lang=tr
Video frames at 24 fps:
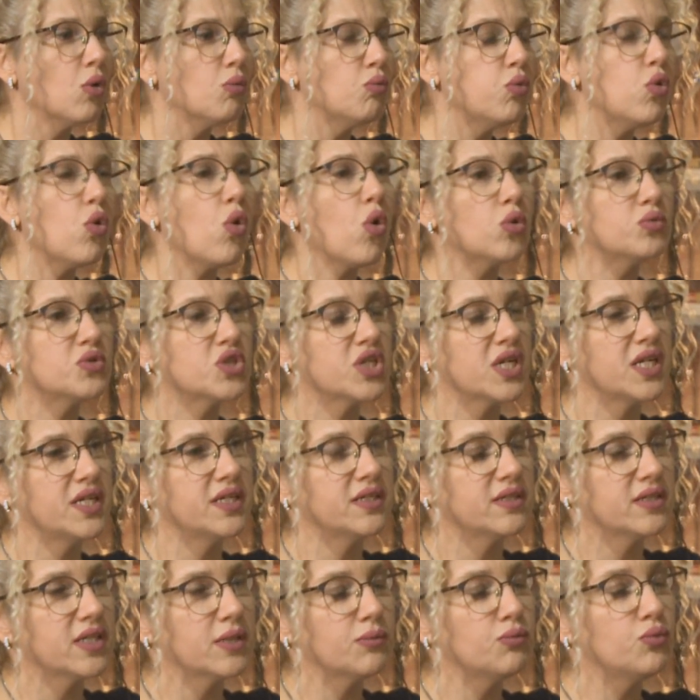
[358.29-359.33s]
bu
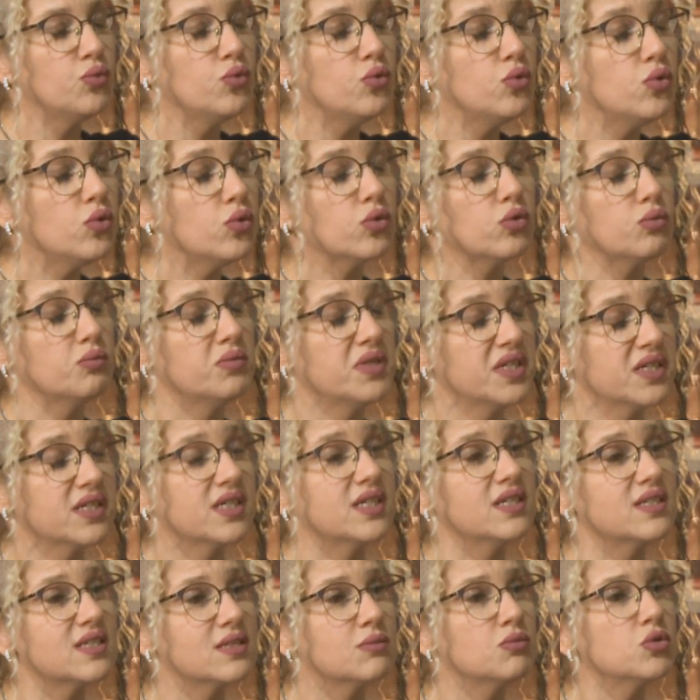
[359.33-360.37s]
objelerin de büyük bir
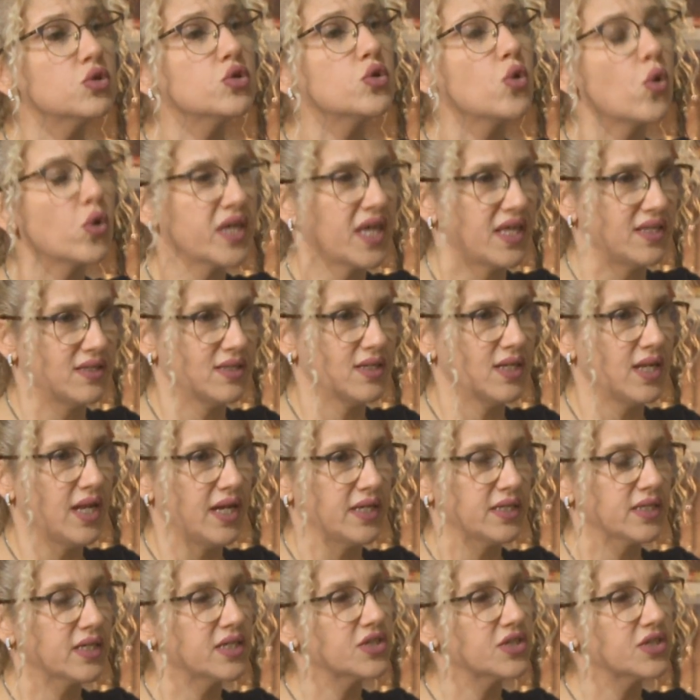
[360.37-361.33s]
kısmını yok ettiler.